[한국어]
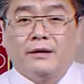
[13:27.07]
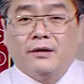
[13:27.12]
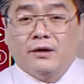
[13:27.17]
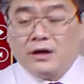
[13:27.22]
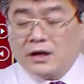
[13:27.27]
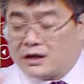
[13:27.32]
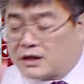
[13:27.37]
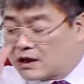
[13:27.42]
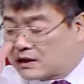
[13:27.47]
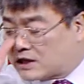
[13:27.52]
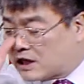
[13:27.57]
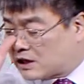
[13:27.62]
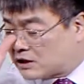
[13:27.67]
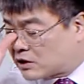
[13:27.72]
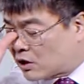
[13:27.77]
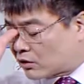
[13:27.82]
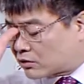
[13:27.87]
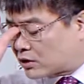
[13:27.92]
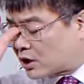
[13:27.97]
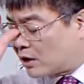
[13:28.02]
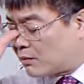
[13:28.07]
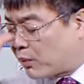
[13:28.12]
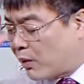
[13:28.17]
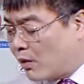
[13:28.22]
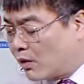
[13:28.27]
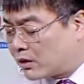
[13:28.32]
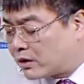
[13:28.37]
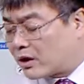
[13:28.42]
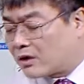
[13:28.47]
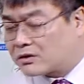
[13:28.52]
이제 실적철,
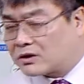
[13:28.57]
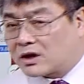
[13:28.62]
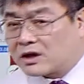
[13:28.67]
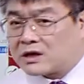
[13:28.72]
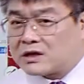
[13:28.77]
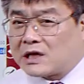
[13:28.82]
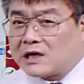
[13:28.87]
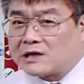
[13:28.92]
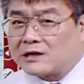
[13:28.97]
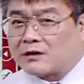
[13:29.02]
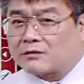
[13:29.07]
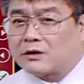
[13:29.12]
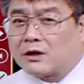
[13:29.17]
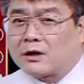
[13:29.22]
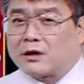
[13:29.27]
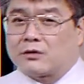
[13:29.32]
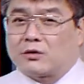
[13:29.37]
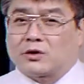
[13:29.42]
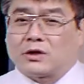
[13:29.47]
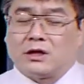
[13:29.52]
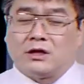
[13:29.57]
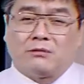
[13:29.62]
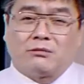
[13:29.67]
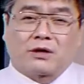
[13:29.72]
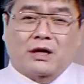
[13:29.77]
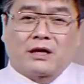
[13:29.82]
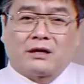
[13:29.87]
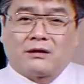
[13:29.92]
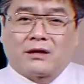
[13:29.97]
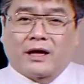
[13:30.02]
본격적인 실적철에 또
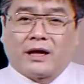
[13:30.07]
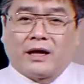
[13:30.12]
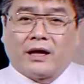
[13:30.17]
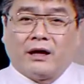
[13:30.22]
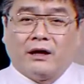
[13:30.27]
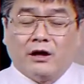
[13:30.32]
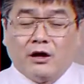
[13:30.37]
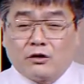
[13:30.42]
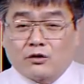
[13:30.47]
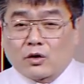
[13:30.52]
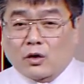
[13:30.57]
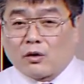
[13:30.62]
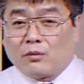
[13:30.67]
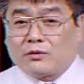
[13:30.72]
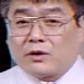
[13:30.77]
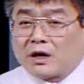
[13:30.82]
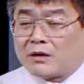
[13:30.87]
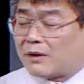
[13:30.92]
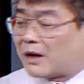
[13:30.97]
진입을 하는데 조금 전에